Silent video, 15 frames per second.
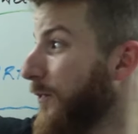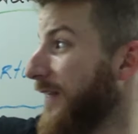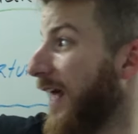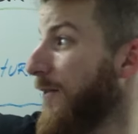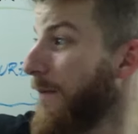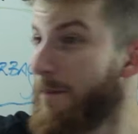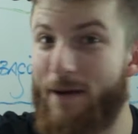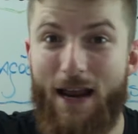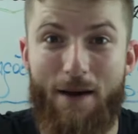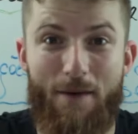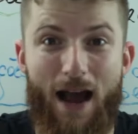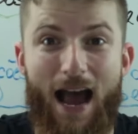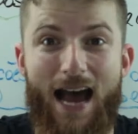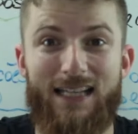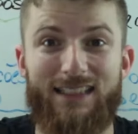cuidado para abrir
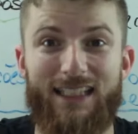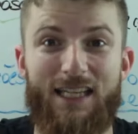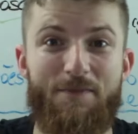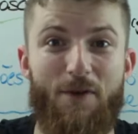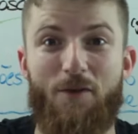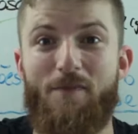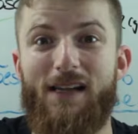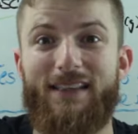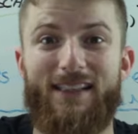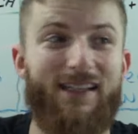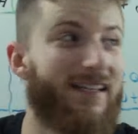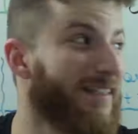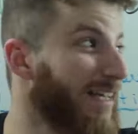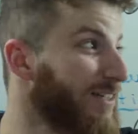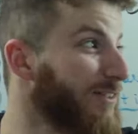a asa aqui para não bater
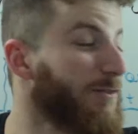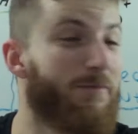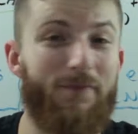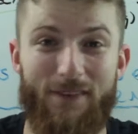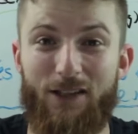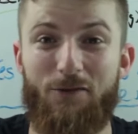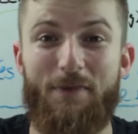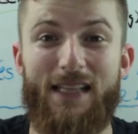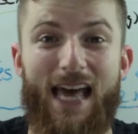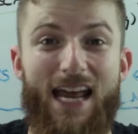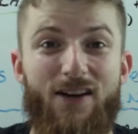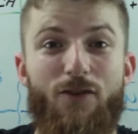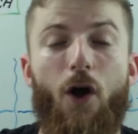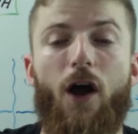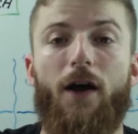nas, nas
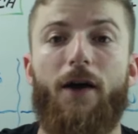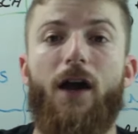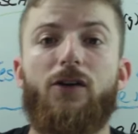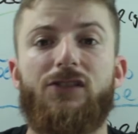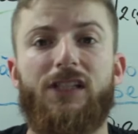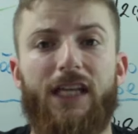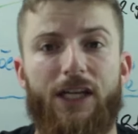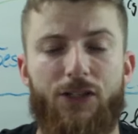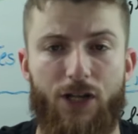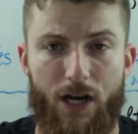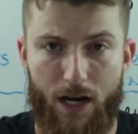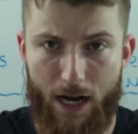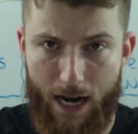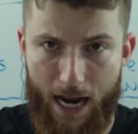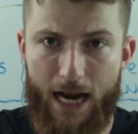luminárias. Ó, é o seguinte,
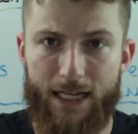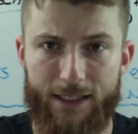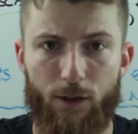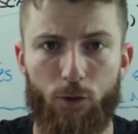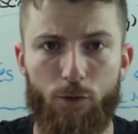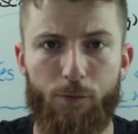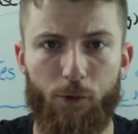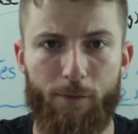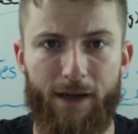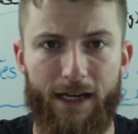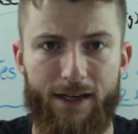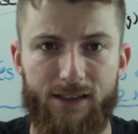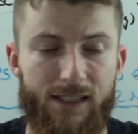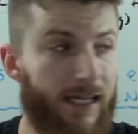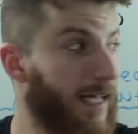aqui tá o urubu,
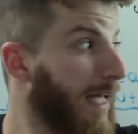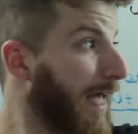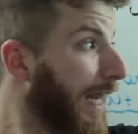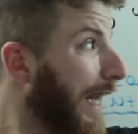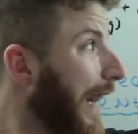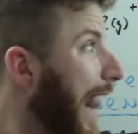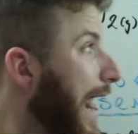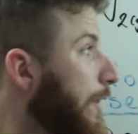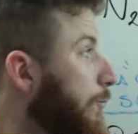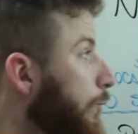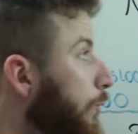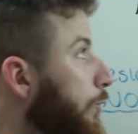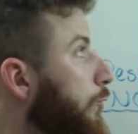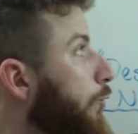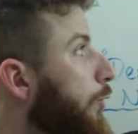beleza?
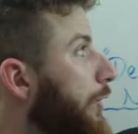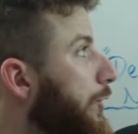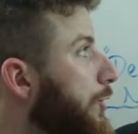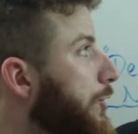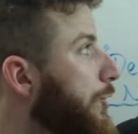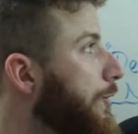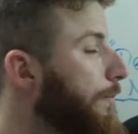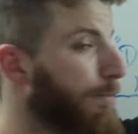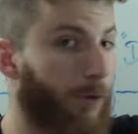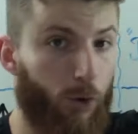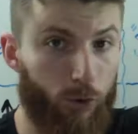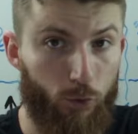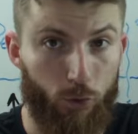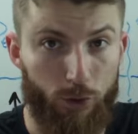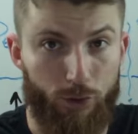Lado dos
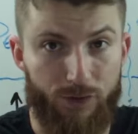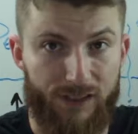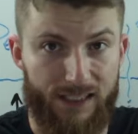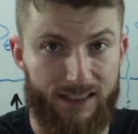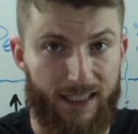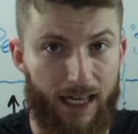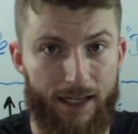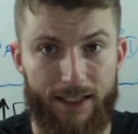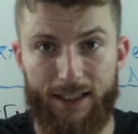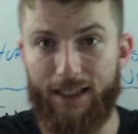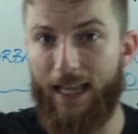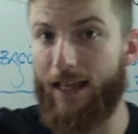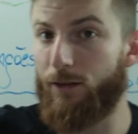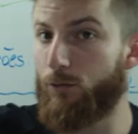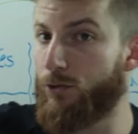produtos, esse lado aqui,
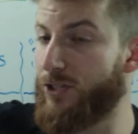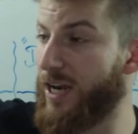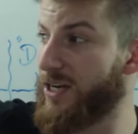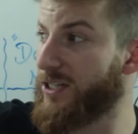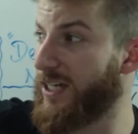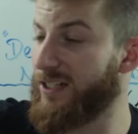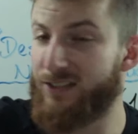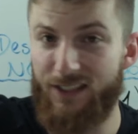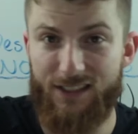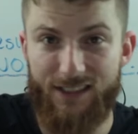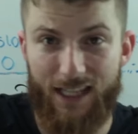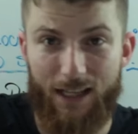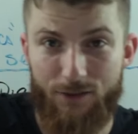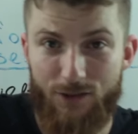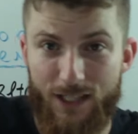lado dos reagentes,
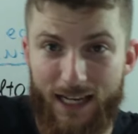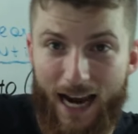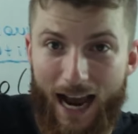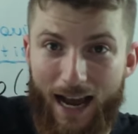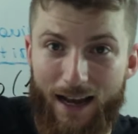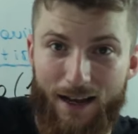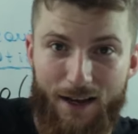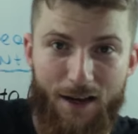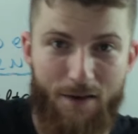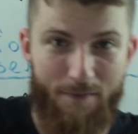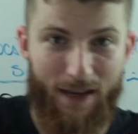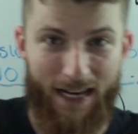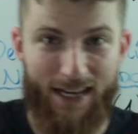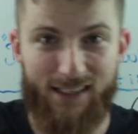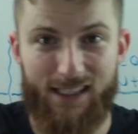esse lado de cá,
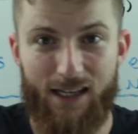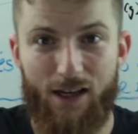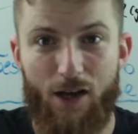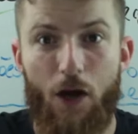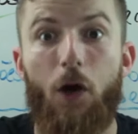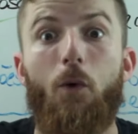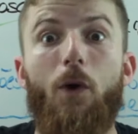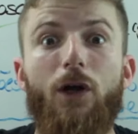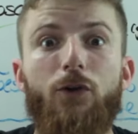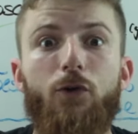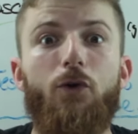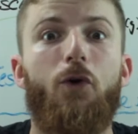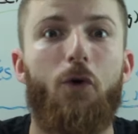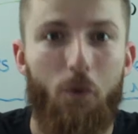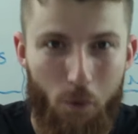beleza?
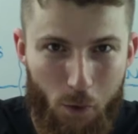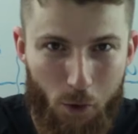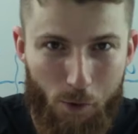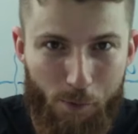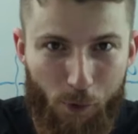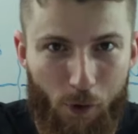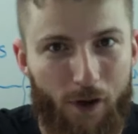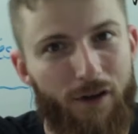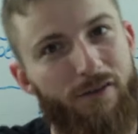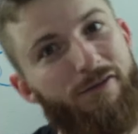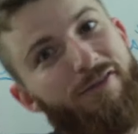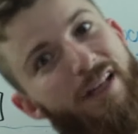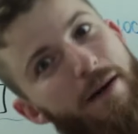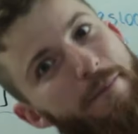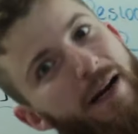Quando o urubu
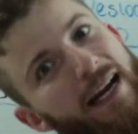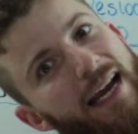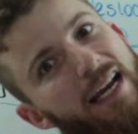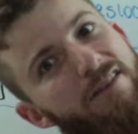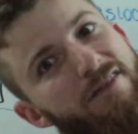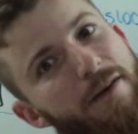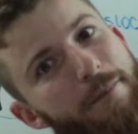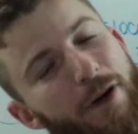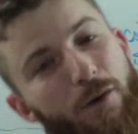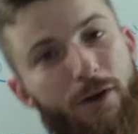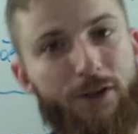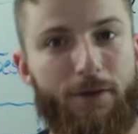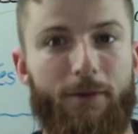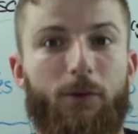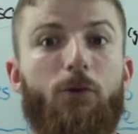vira para cá, ele vai para
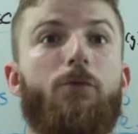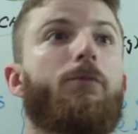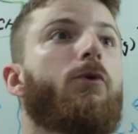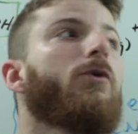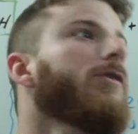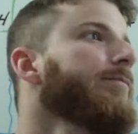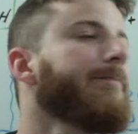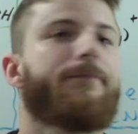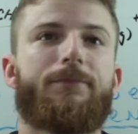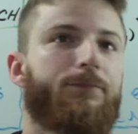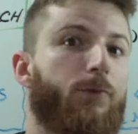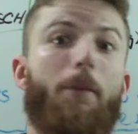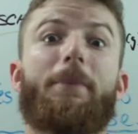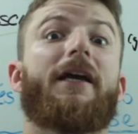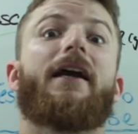onde? O urubu
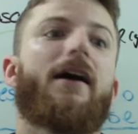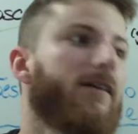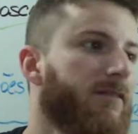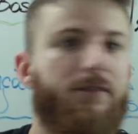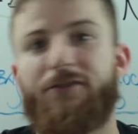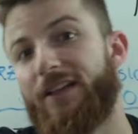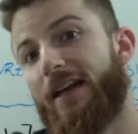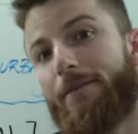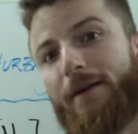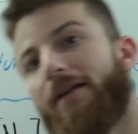top gun, vira